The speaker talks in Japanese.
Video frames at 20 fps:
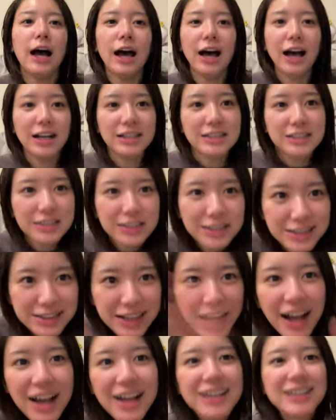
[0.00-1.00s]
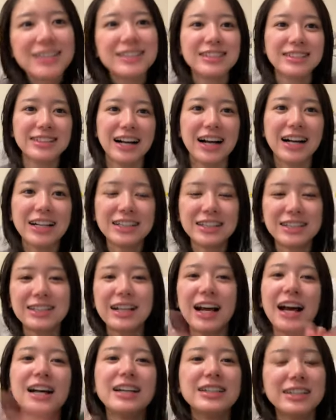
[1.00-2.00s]
明日明日
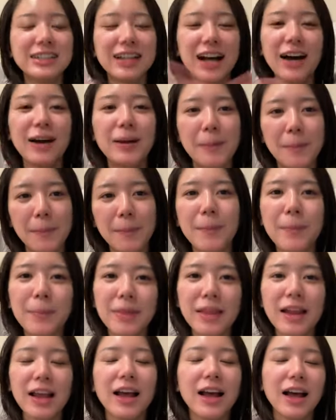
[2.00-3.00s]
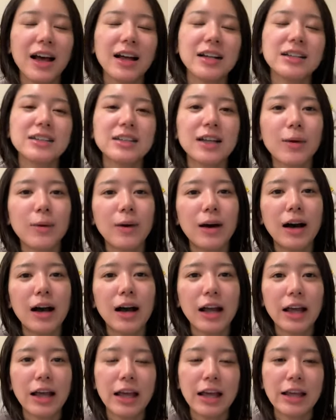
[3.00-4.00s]
明日明日は
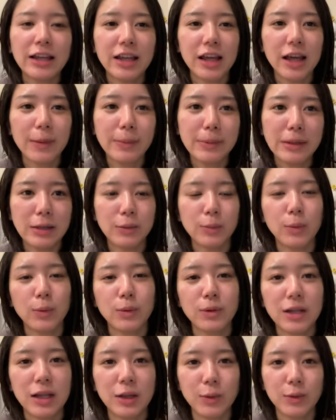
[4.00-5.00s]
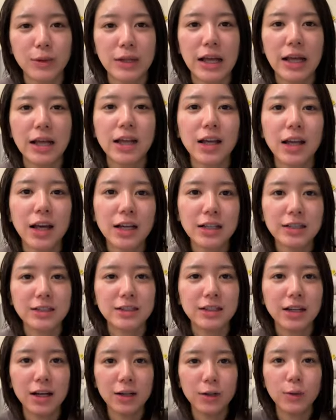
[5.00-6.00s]
エーケービーフォーティーエイト 天下
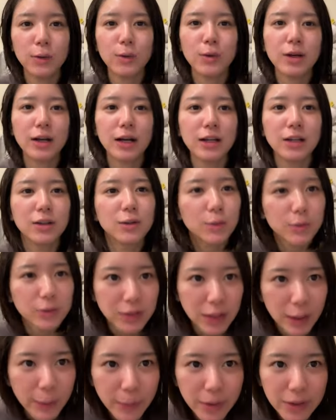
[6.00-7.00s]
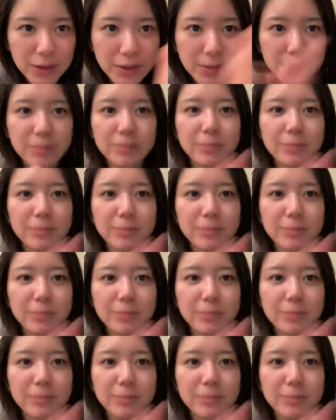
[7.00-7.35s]
一波動会でございます。